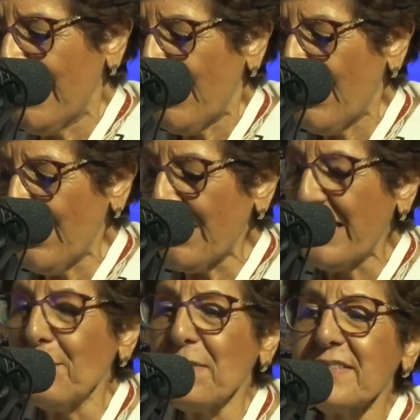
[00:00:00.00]
Euh,
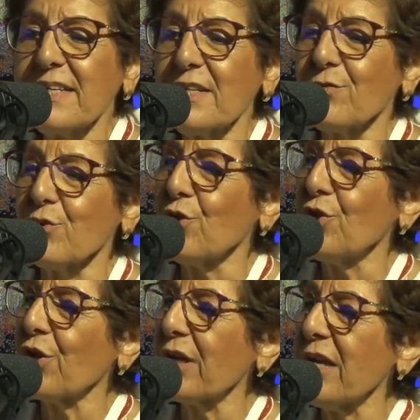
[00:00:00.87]
quel message vous
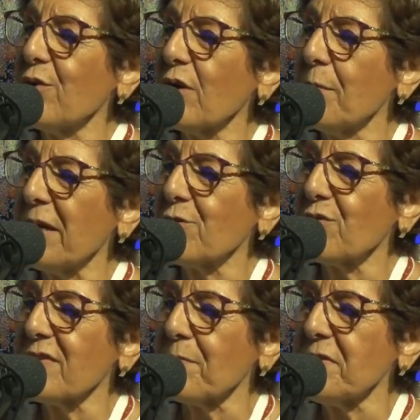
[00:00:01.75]
donneriez aux
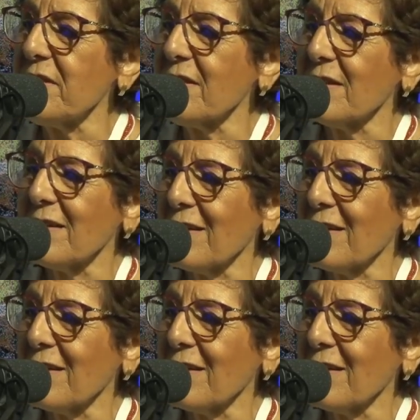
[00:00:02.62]
climato-sceptiques